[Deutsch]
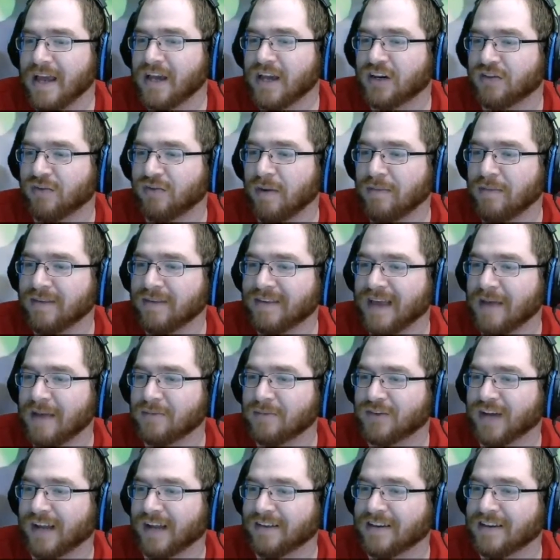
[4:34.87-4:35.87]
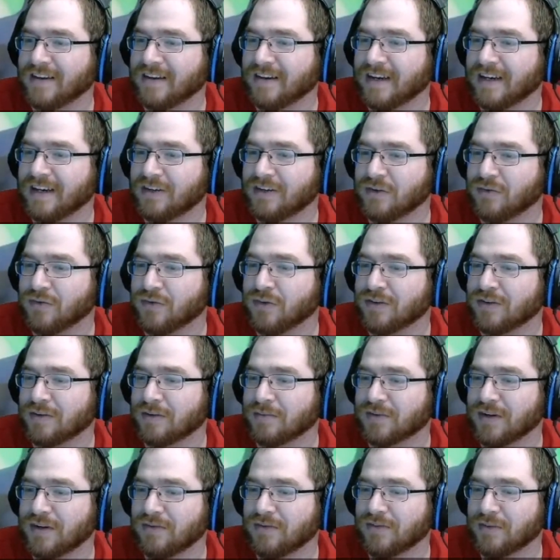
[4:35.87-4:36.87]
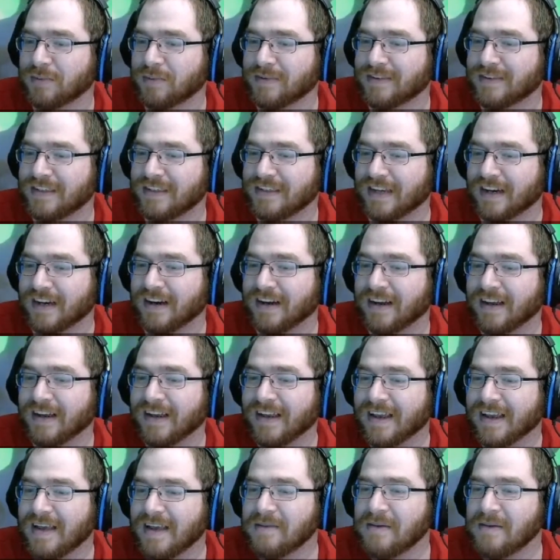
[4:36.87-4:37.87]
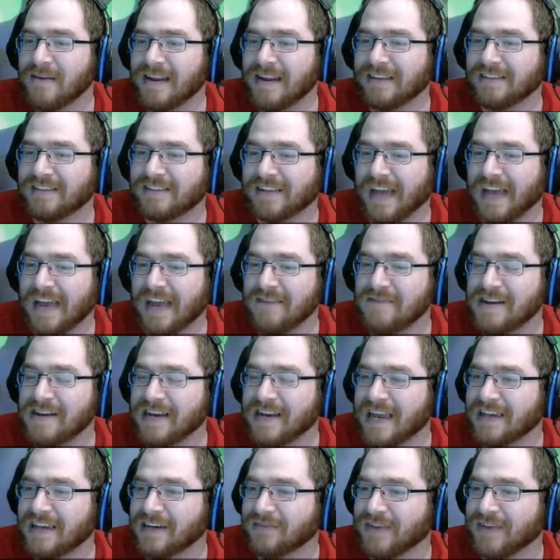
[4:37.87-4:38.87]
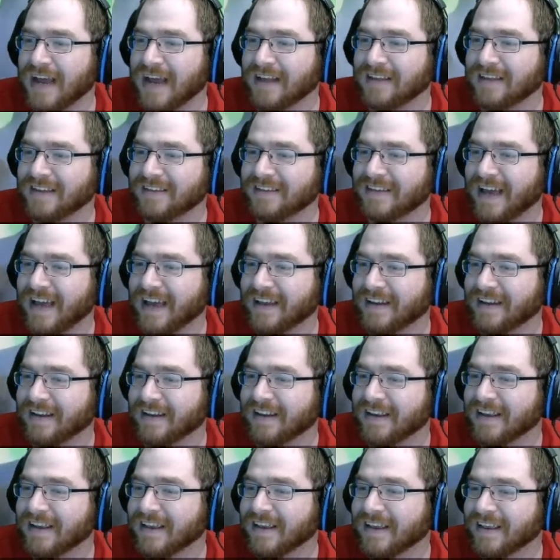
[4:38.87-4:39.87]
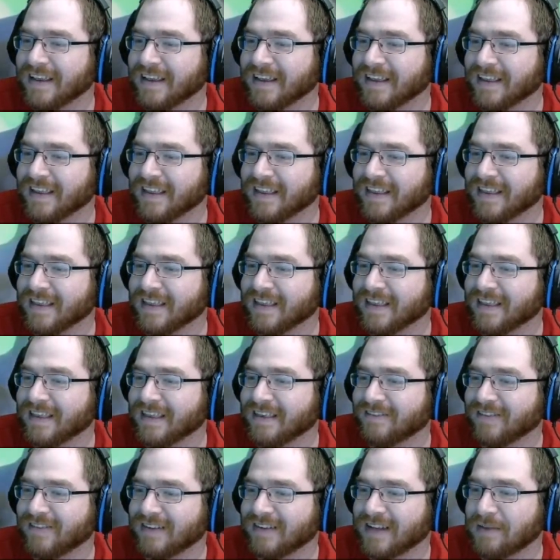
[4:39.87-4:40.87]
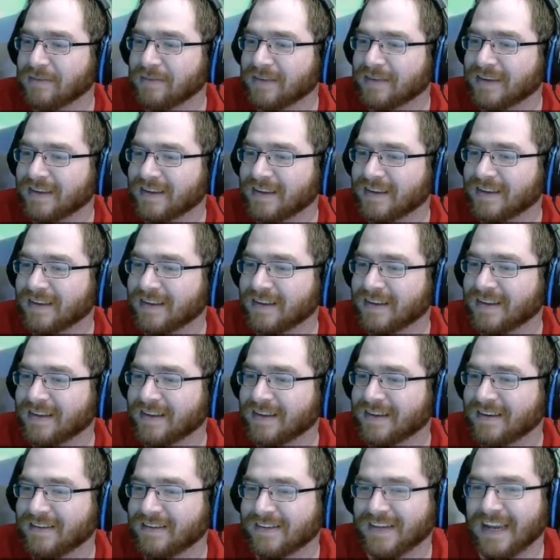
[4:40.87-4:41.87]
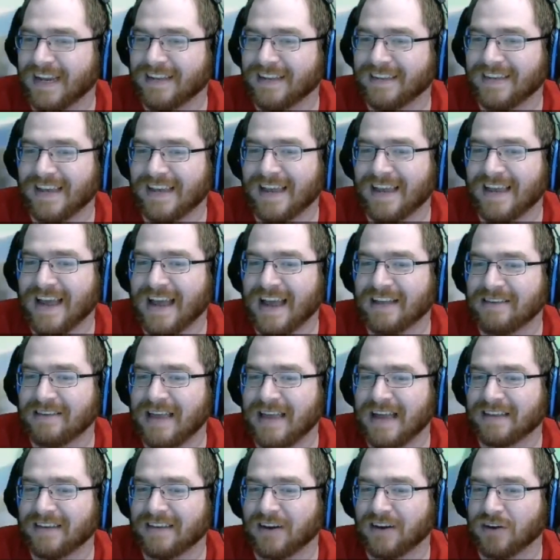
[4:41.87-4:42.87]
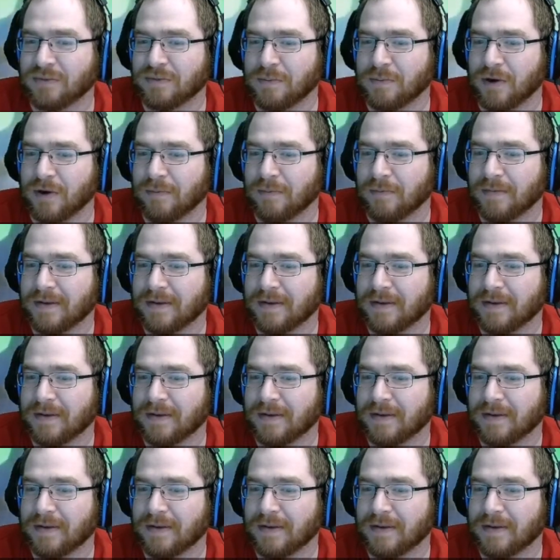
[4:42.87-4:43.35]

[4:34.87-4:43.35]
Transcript: schwimme in seinem Schatten in Richtung von unserem Schiff, ich bin sicher. Immer wenn er sich drehen will, gehe ich auf die andere Seite. Verdammt. Sehr gut. Ich hätte, er, hat, er hat's rausbekommen.